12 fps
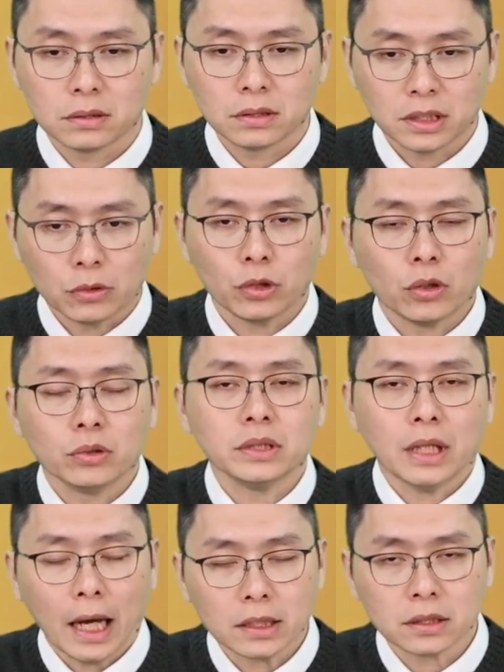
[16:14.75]
相对容易
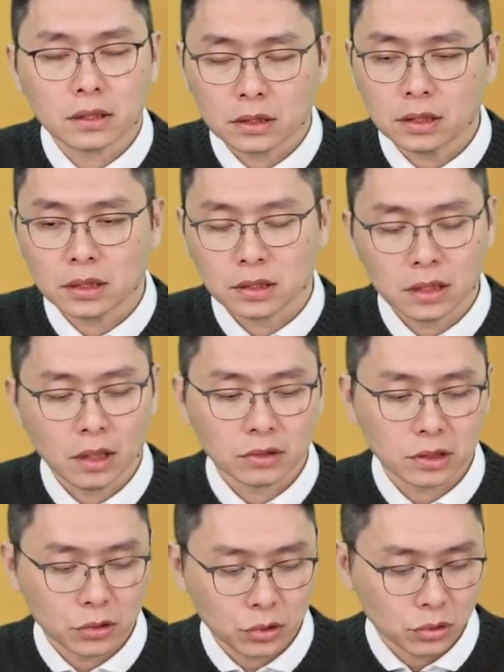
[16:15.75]
达成，而且以张老
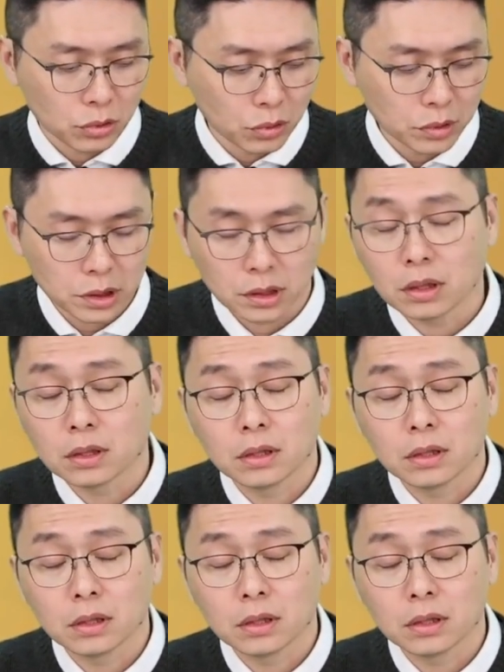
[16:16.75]
师的选股功力，